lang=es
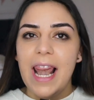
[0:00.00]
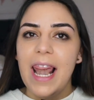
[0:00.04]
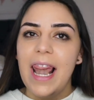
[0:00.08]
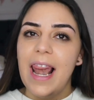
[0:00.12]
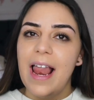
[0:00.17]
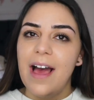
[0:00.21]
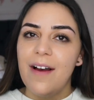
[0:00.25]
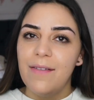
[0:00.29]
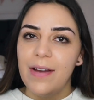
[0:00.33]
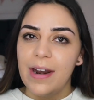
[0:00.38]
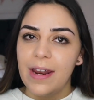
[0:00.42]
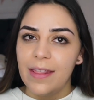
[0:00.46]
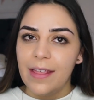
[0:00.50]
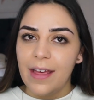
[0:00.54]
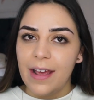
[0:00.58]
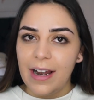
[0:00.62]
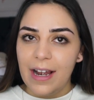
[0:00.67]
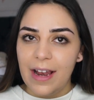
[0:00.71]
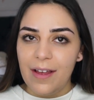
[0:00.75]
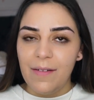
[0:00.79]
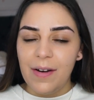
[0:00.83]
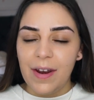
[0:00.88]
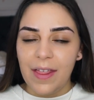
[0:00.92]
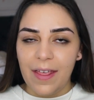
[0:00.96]
la verdad,
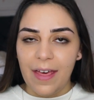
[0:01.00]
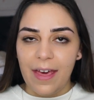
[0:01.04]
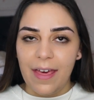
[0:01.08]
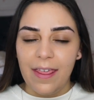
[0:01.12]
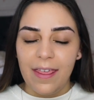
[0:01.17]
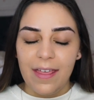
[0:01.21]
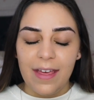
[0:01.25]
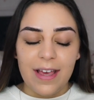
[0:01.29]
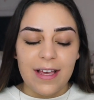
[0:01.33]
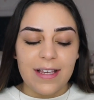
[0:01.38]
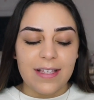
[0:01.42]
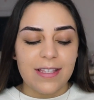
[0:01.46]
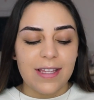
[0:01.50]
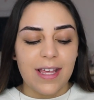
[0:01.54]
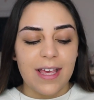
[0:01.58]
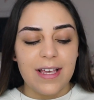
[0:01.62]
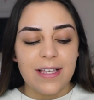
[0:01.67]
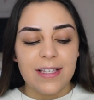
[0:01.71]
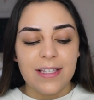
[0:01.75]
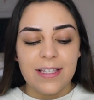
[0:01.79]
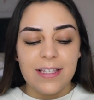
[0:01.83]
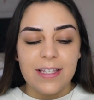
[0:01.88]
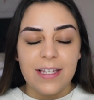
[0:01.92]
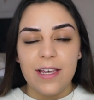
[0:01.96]
la verdad, es
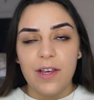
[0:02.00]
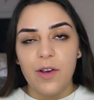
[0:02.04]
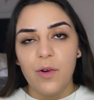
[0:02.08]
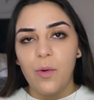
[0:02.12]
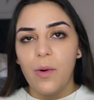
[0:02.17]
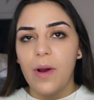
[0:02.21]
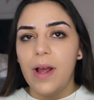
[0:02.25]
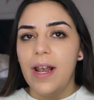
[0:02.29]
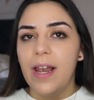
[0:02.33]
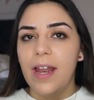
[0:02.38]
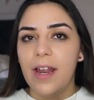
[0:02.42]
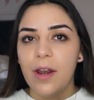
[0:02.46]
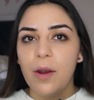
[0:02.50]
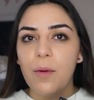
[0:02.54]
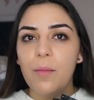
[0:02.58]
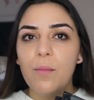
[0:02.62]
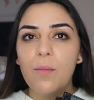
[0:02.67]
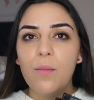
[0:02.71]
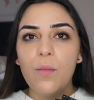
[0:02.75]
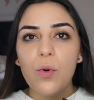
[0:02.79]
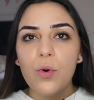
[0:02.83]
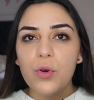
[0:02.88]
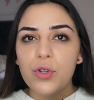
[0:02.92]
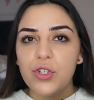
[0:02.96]
que sí huelen
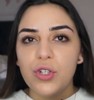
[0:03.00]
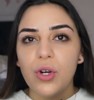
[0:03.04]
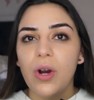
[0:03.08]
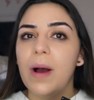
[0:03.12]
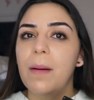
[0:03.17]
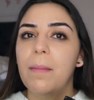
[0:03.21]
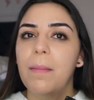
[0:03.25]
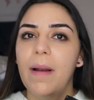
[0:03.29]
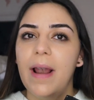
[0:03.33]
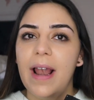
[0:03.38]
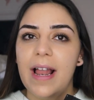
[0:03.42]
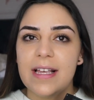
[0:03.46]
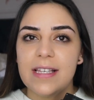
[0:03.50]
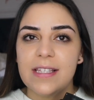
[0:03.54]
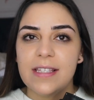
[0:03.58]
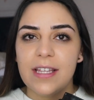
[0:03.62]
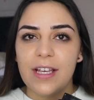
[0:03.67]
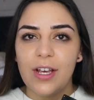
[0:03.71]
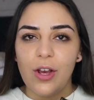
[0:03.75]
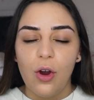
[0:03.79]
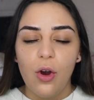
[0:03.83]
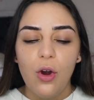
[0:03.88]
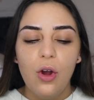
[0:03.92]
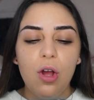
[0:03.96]
mucho a
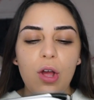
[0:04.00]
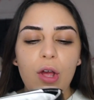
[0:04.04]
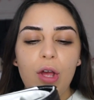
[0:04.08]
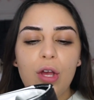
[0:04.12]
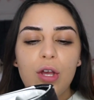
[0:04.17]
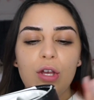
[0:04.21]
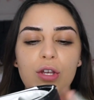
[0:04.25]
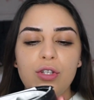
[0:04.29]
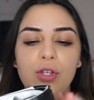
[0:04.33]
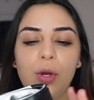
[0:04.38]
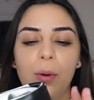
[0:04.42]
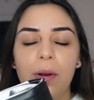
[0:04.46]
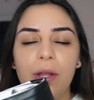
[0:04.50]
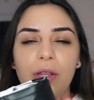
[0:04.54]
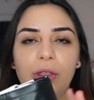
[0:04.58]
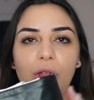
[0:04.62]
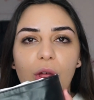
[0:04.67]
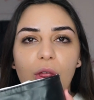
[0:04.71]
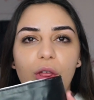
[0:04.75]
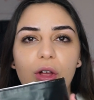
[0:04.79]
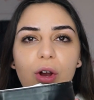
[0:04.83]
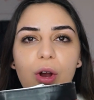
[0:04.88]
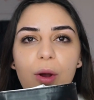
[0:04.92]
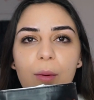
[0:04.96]
plástico. Sobre
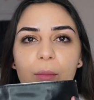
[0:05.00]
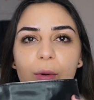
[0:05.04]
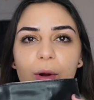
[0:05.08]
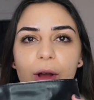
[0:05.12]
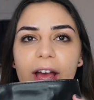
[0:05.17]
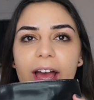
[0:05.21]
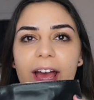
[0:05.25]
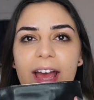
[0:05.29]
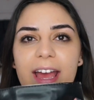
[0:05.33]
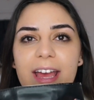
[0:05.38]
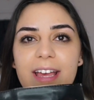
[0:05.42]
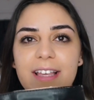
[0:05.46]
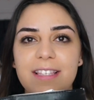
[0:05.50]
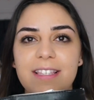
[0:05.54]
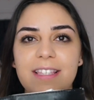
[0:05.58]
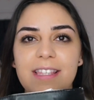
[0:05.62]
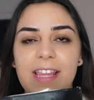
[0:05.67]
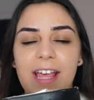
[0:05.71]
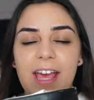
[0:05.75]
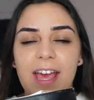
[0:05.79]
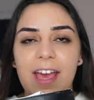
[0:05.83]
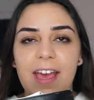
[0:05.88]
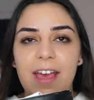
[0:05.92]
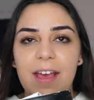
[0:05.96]
todo como que
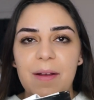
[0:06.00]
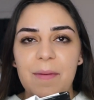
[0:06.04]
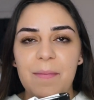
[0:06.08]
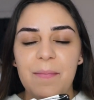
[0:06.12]
este